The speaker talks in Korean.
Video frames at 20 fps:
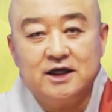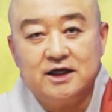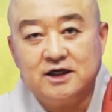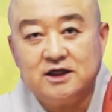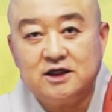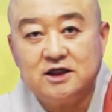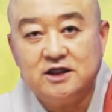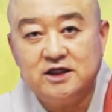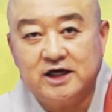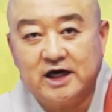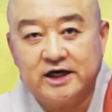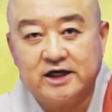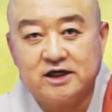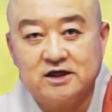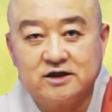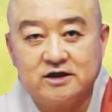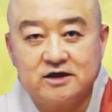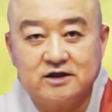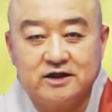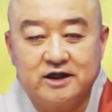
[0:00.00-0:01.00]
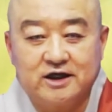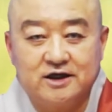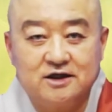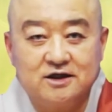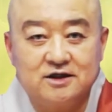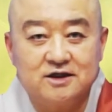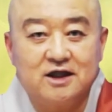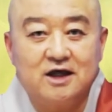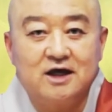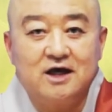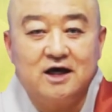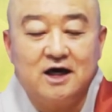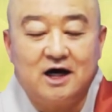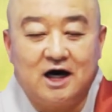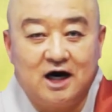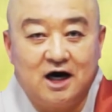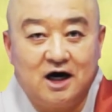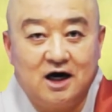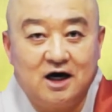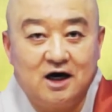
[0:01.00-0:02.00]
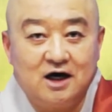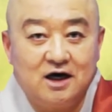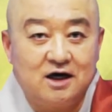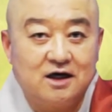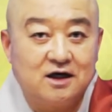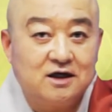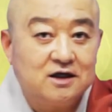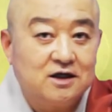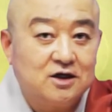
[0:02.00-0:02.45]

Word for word: 이런 이야기를 들을 때는 아